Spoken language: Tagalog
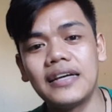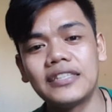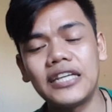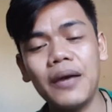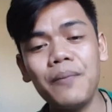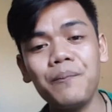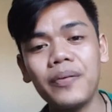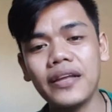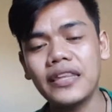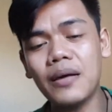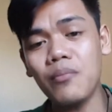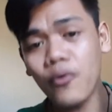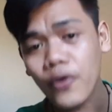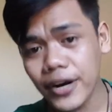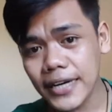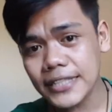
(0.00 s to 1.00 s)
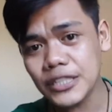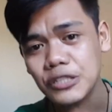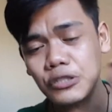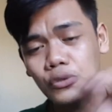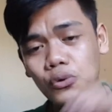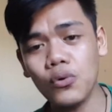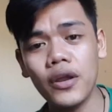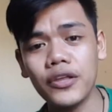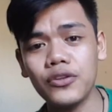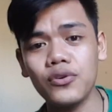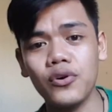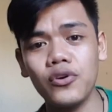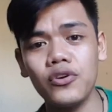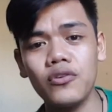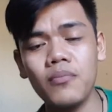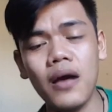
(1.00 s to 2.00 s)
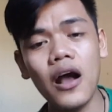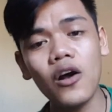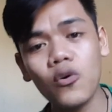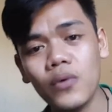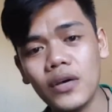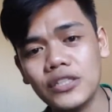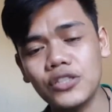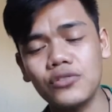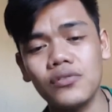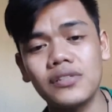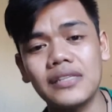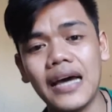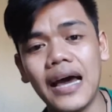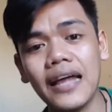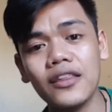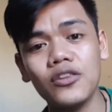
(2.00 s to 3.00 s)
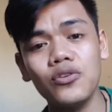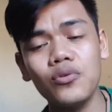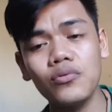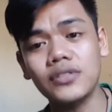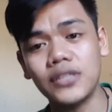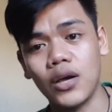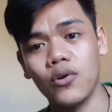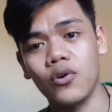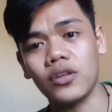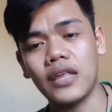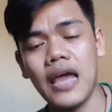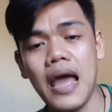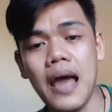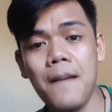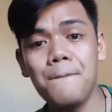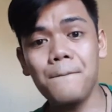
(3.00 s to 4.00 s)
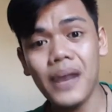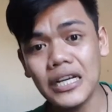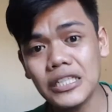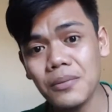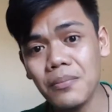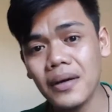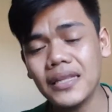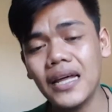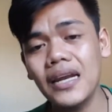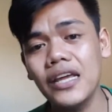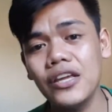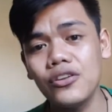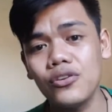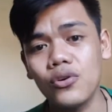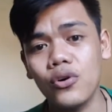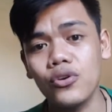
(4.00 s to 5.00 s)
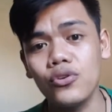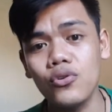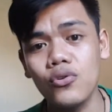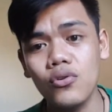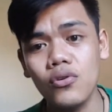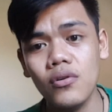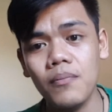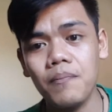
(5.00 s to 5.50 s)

Siyempre, the more na sinusulat nyo yung mga questions at yung sagot, mas madali nyo yung,